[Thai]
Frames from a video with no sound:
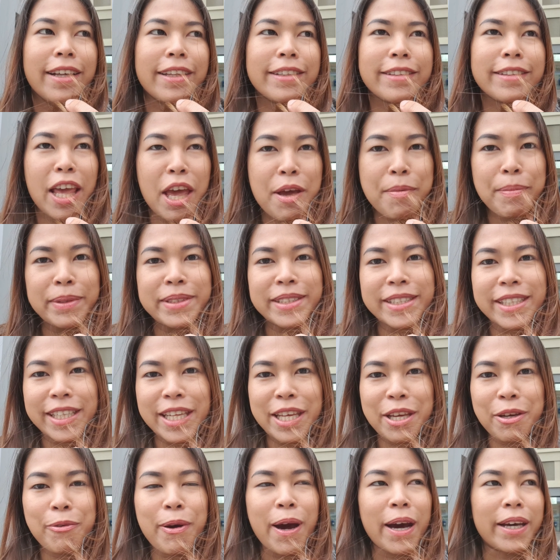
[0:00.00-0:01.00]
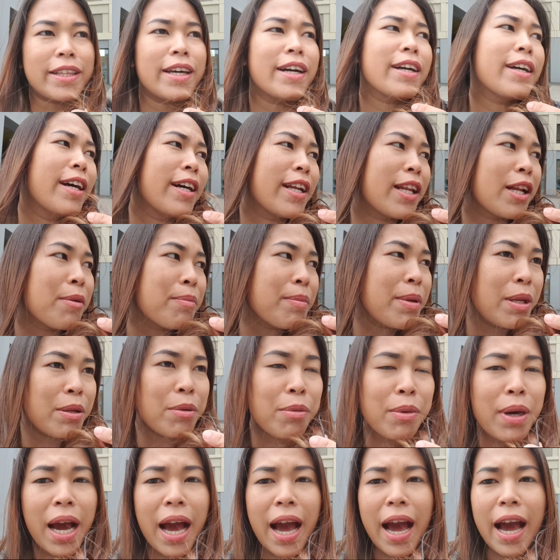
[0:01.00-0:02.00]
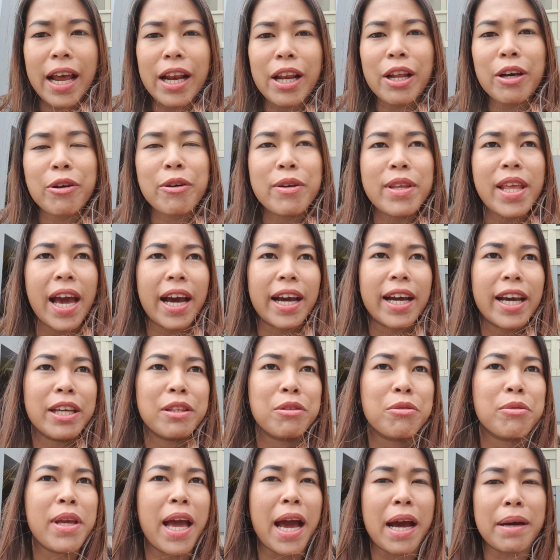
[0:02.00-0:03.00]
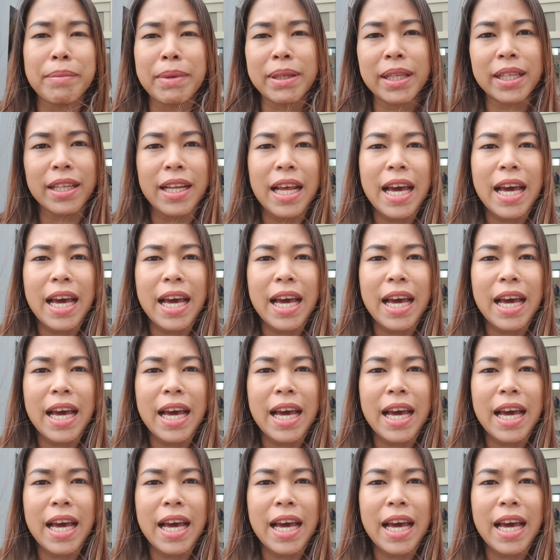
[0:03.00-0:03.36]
แต่มันจะดีกว่าถ้าเกิดเรามีลูกค้าเราก็อยากให้ทุกอย่างมัน